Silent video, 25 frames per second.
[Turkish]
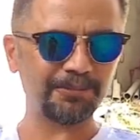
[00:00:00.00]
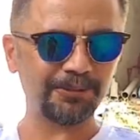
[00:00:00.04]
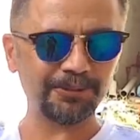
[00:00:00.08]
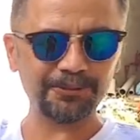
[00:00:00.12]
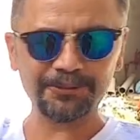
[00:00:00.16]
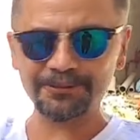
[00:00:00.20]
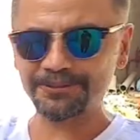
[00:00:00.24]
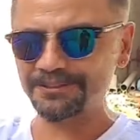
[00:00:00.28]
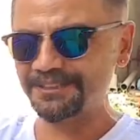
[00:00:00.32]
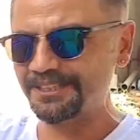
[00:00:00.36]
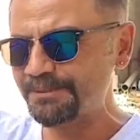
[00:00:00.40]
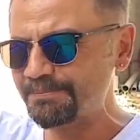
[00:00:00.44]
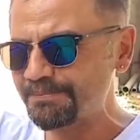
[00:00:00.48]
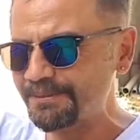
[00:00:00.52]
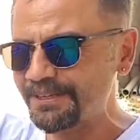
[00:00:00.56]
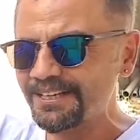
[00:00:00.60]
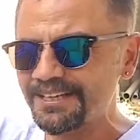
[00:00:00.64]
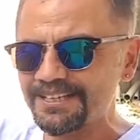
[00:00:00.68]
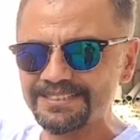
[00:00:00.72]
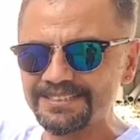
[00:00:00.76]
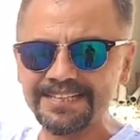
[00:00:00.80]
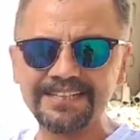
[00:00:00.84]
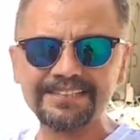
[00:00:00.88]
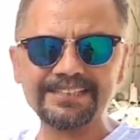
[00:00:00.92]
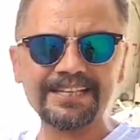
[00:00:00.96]
olur deyip
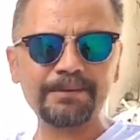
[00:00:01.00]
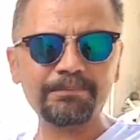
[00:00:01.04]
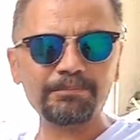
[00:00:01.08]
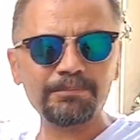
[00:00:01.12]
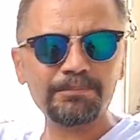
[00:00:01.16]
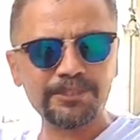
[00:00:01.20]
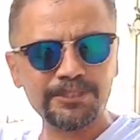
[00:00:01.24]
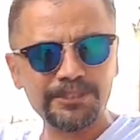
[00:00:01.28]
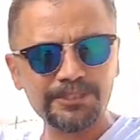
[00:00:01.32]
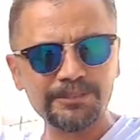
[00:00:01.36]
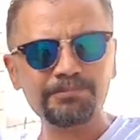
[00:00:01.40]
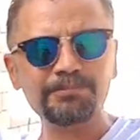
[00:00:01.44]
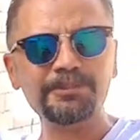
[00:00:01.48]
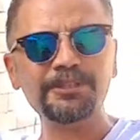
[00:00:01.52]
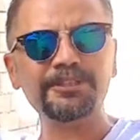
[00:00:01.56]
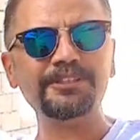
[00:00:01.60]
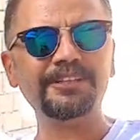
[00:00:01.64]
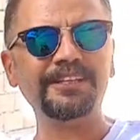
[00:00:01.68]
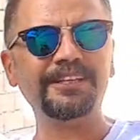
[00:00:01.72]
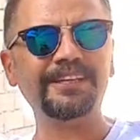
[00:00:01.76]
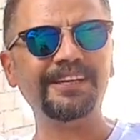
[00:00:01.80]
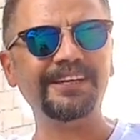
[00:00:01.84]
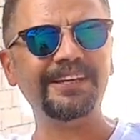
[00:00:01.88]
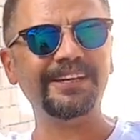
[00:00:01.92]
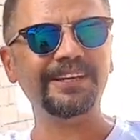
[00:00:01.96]
zaten biz bir
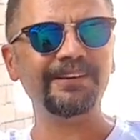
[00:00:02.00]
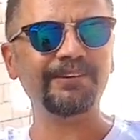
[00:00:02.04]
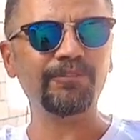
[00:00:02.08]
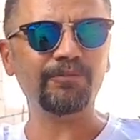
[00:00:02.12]
e,